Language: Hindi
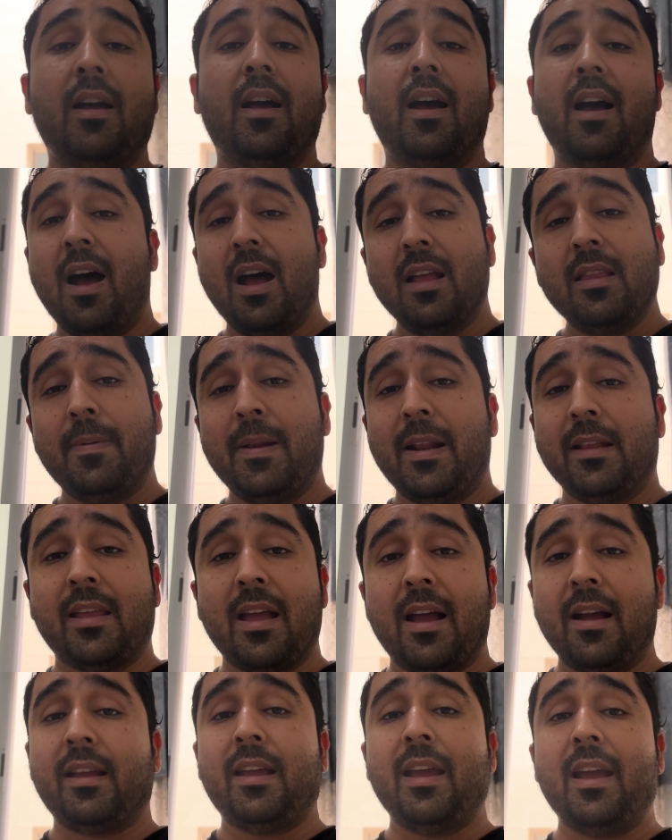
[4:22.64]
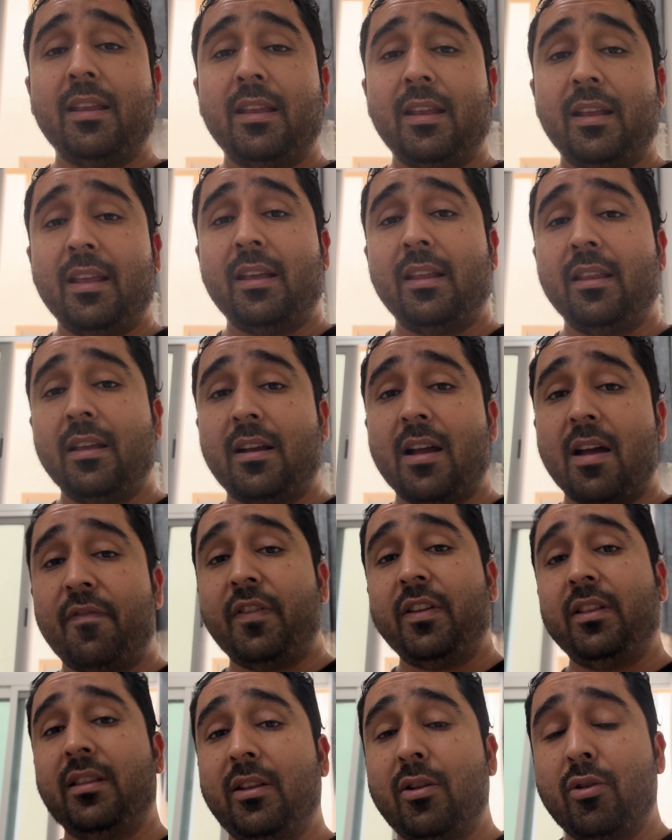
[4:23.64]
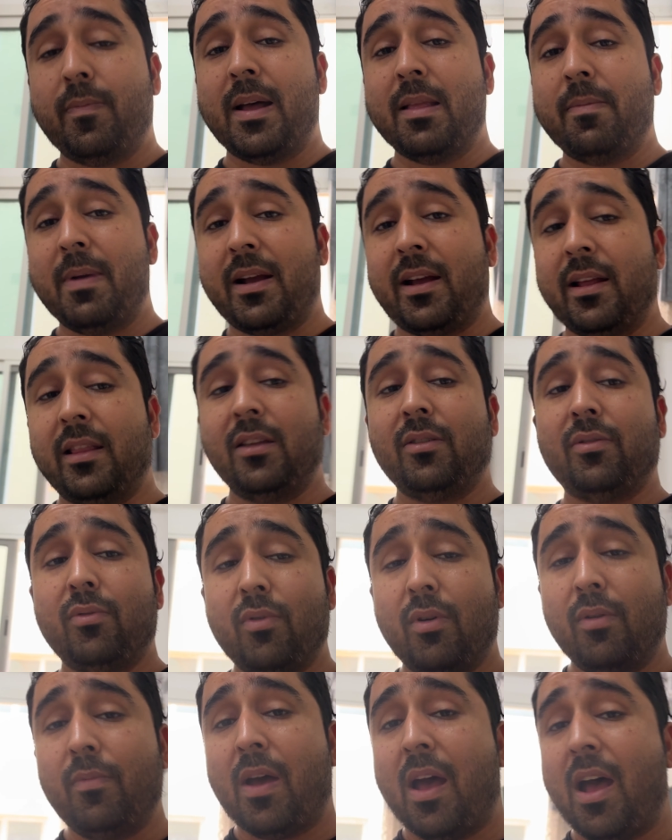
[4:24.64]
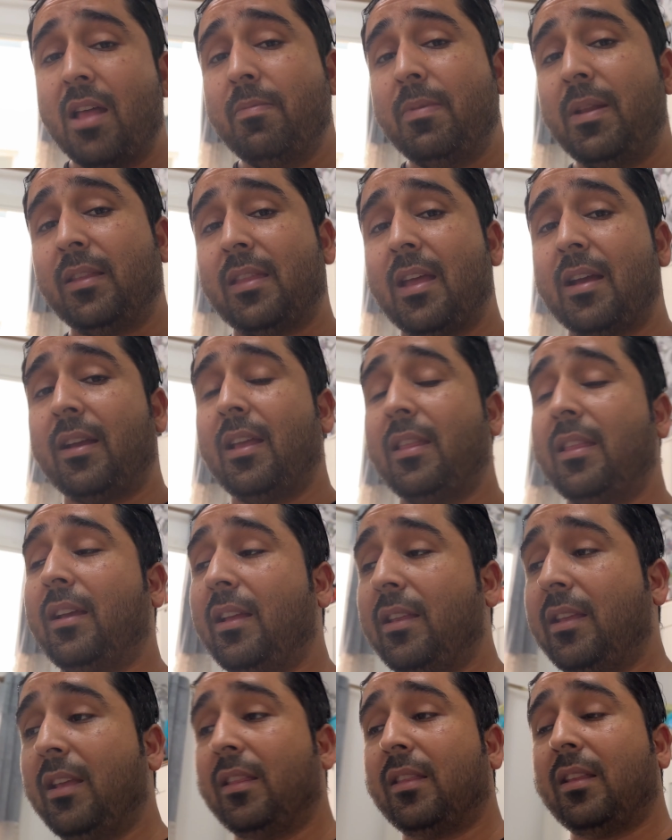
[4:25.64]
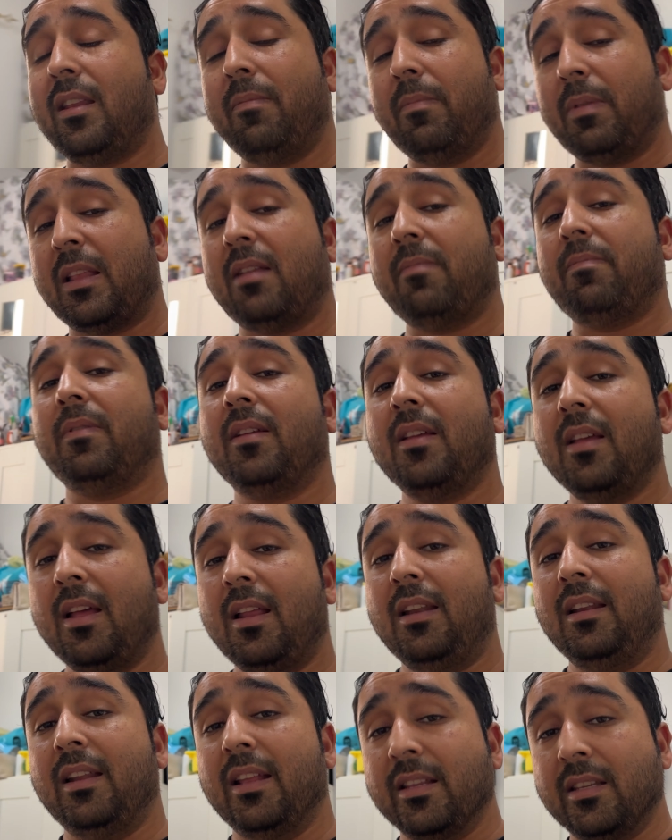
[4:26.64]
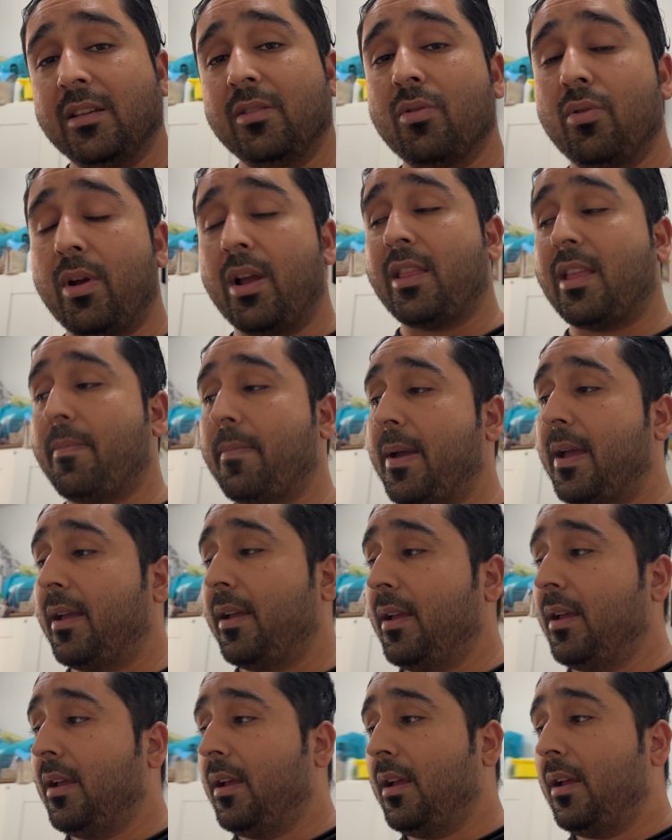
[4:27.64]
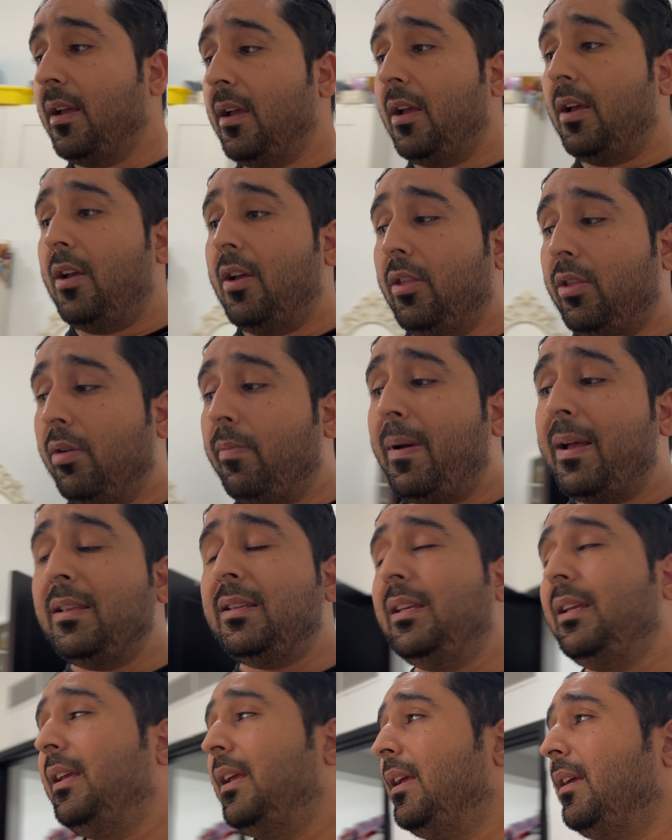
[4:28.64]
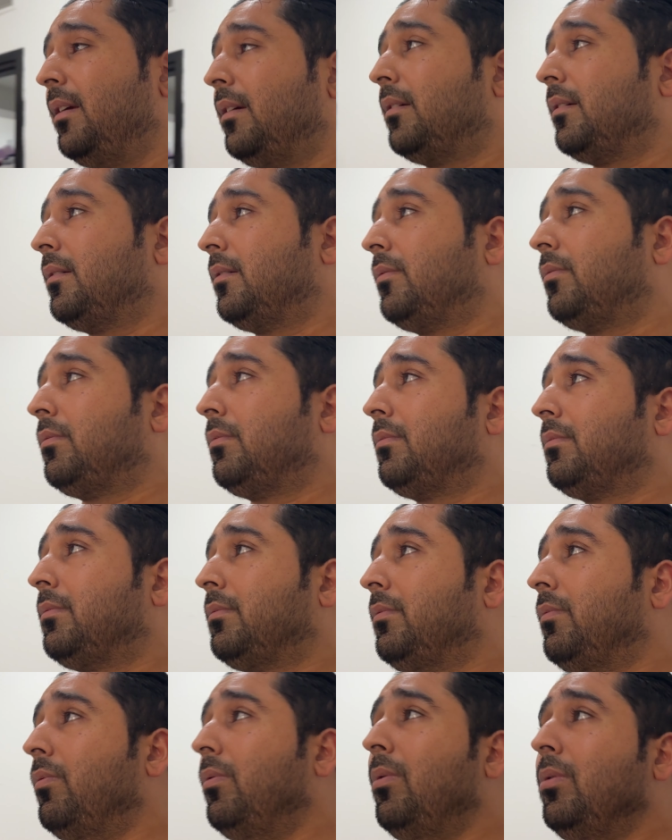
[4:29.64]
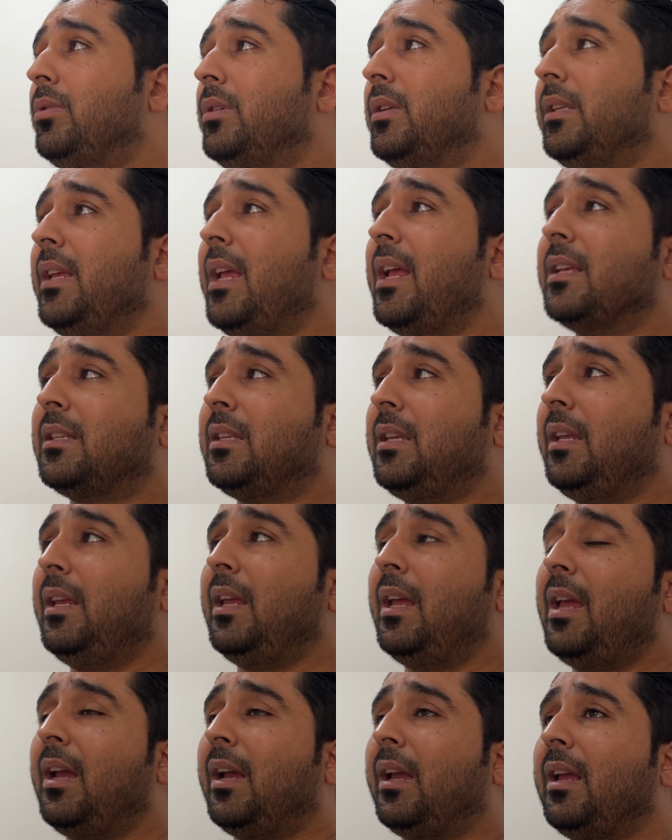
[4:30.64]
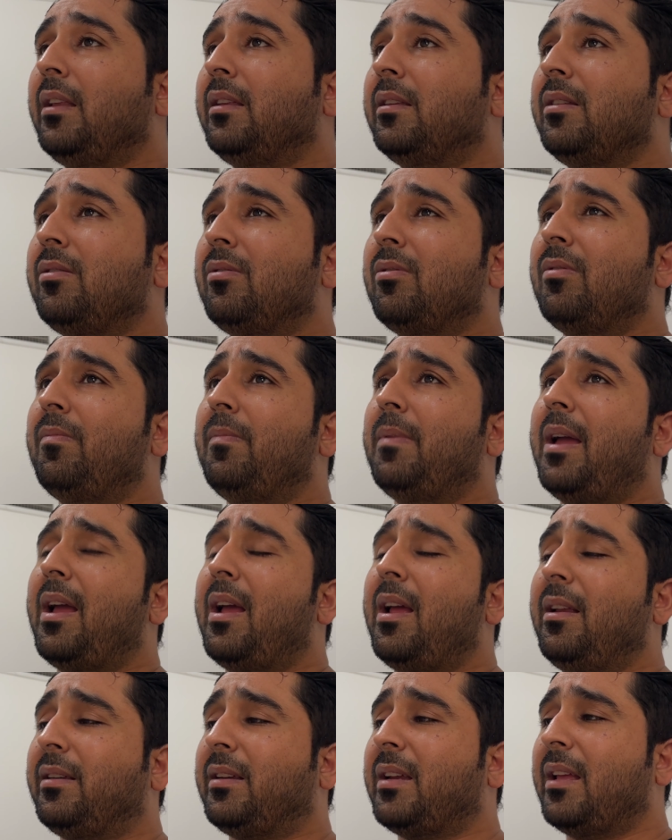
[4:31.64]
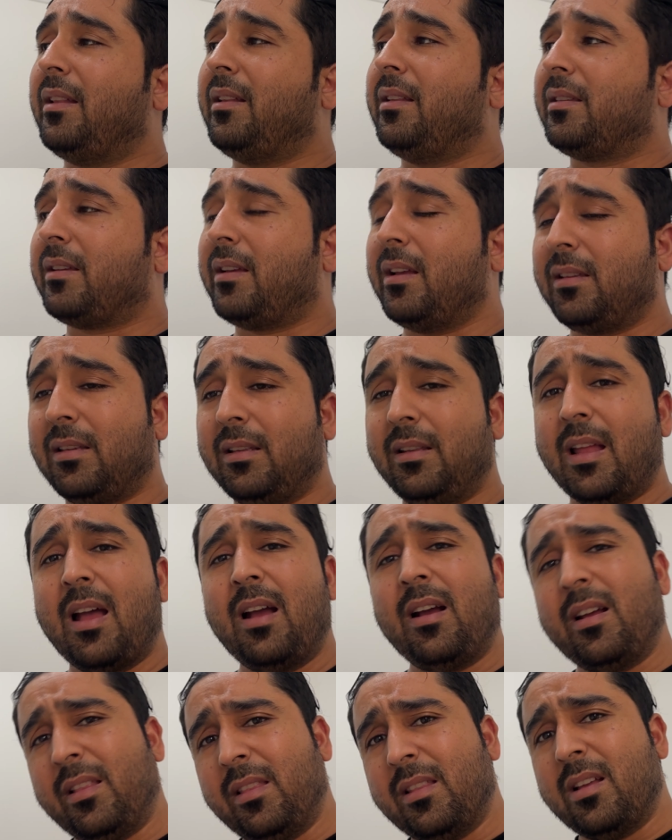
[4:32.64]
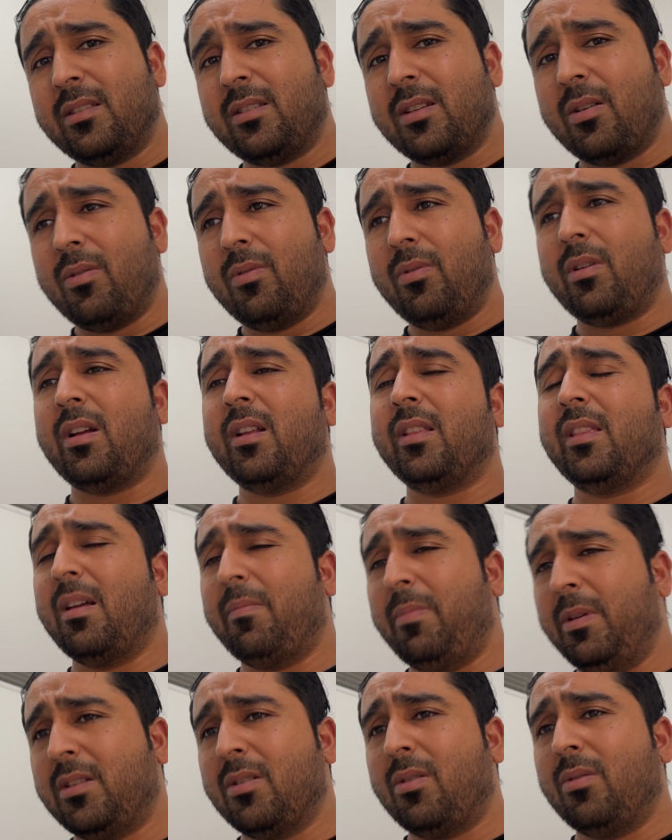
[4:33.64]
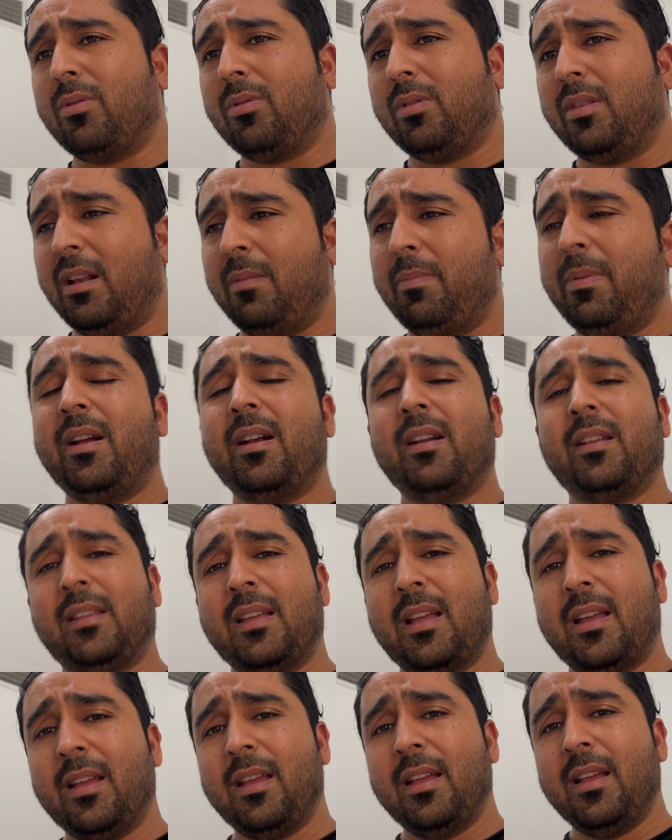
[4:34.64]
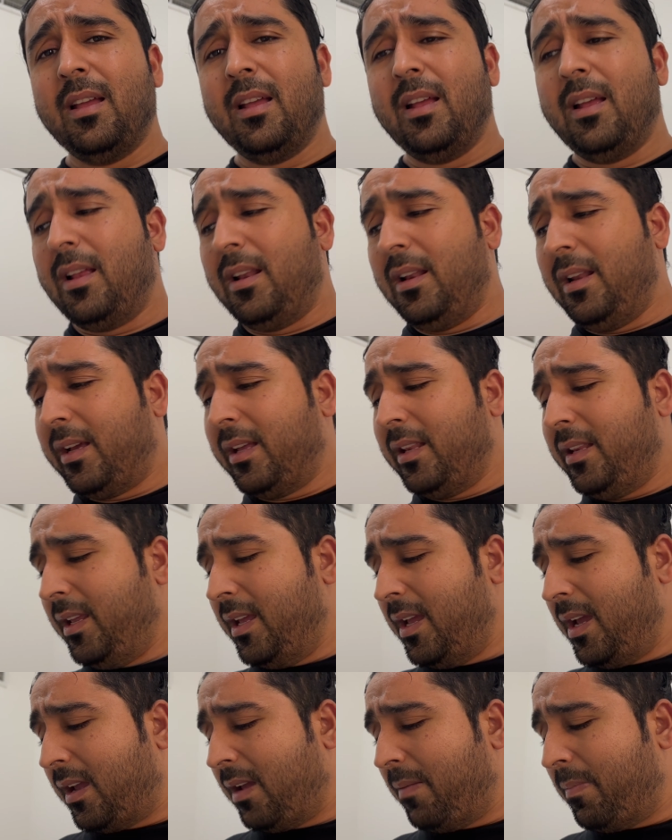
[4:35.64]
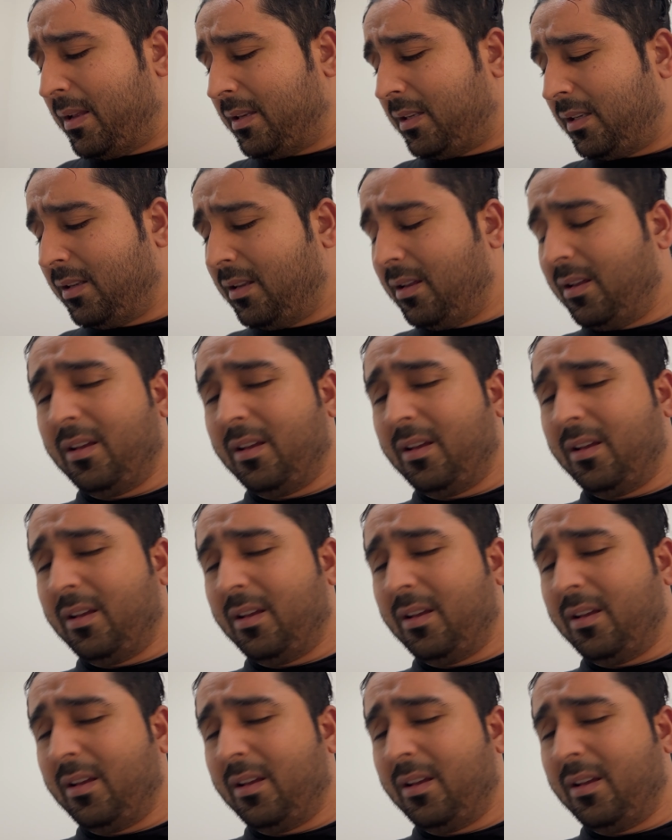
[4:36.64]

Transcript: हाथ मेरा थक गया काफ़ी दिनों बाद मैं करना शुरू हुआ हाथ मेरा थक गया देखें जी इतने मतलब लेज़ी हो गया था मैं तो बस ये वो चीज़ें ऐसी हैं कि जिनको मैं शायद डिस्कस ना करना चाहूँ और करना भी चाहूँ तो दिल भी करता है लेकिन ये है कि बस